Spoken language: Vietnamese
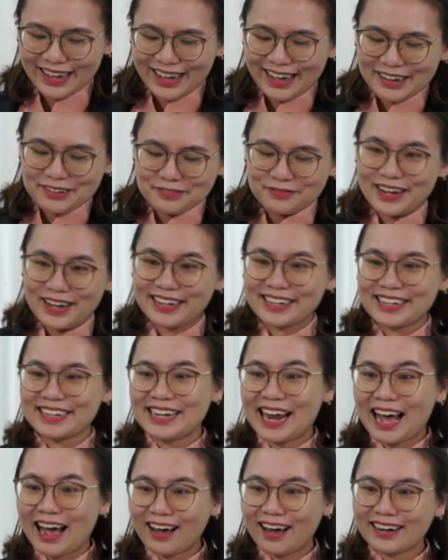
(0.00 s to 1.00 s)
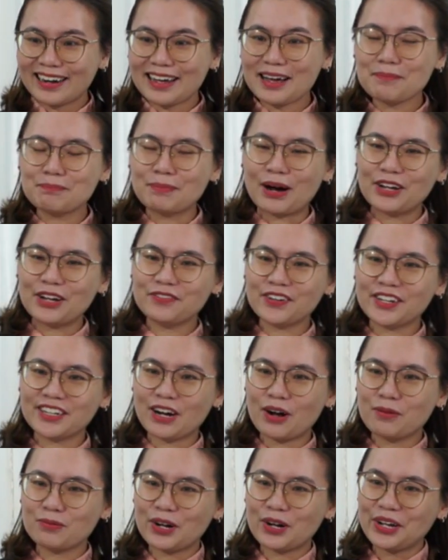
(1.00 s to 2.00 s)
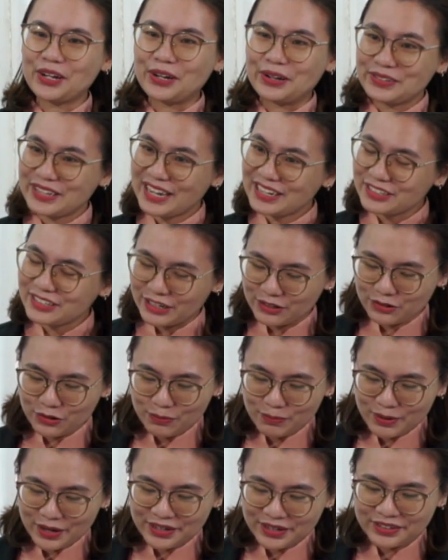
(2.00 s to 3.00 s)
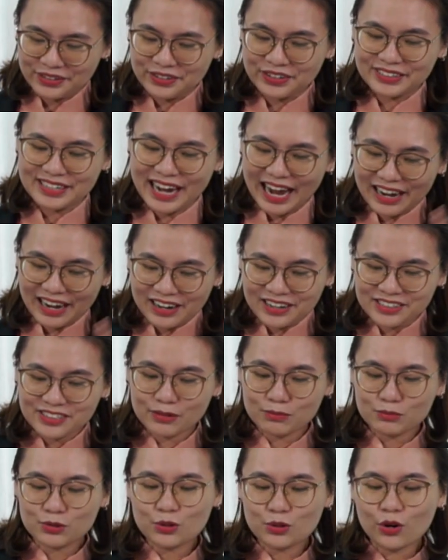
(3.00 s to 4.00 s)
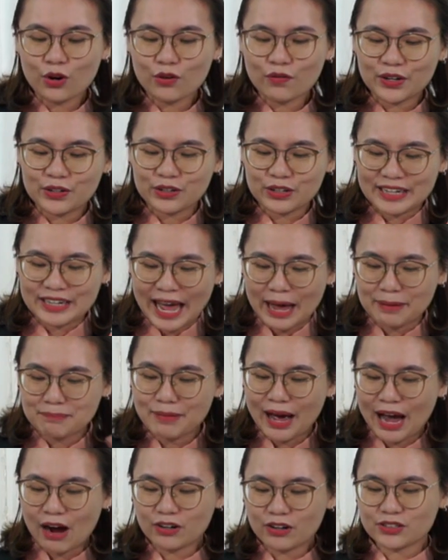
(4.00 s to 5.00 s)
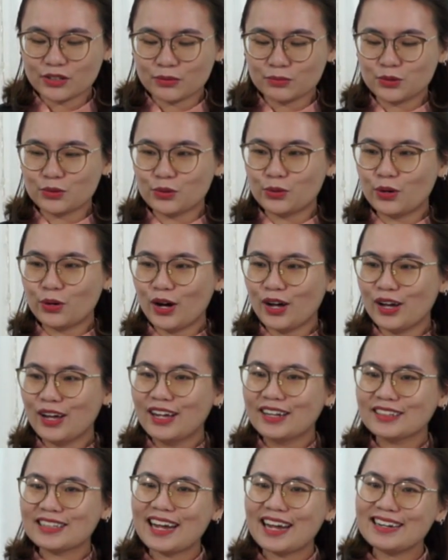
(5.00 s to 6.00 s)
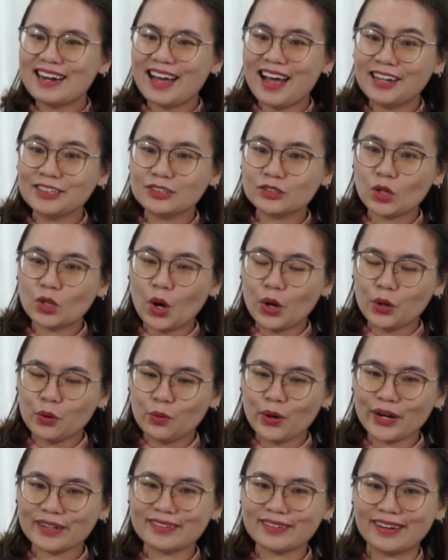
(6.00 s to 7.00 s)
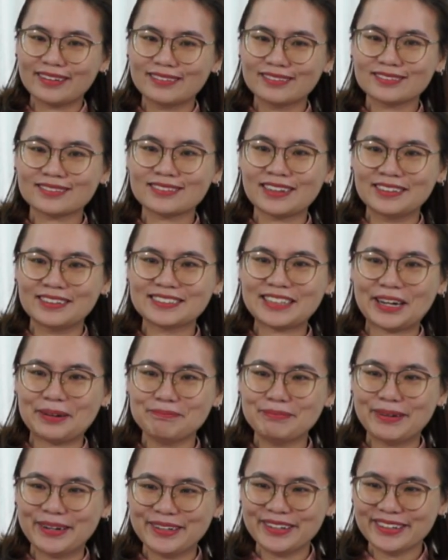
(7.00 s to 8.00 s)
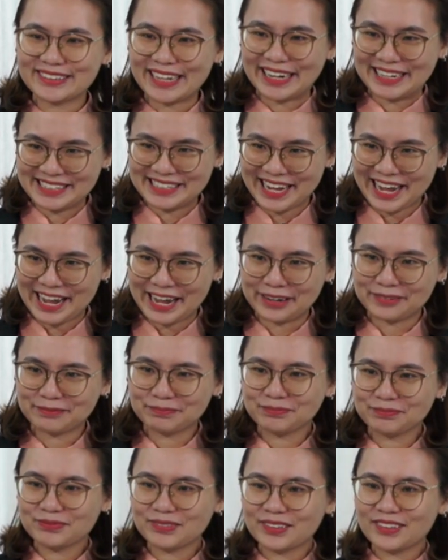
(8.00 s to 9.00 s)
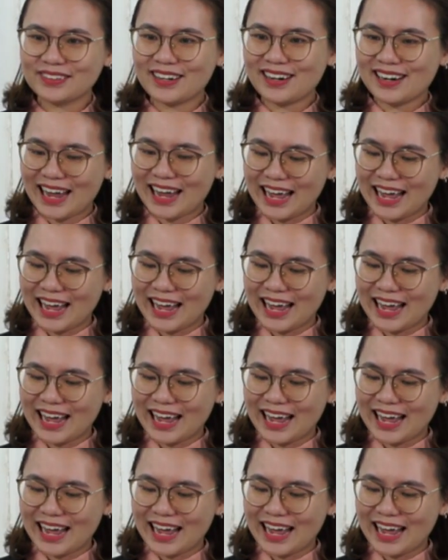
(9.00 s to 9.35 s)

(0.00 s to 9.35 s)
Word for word: và khi đó đó bởi vì không có hiểu giá trị của mình được đặt ở trong chúa và được đảm bảo ở trong chúa thế nên tôi quyết định tự thẩm mỹ ở tại nhà đó là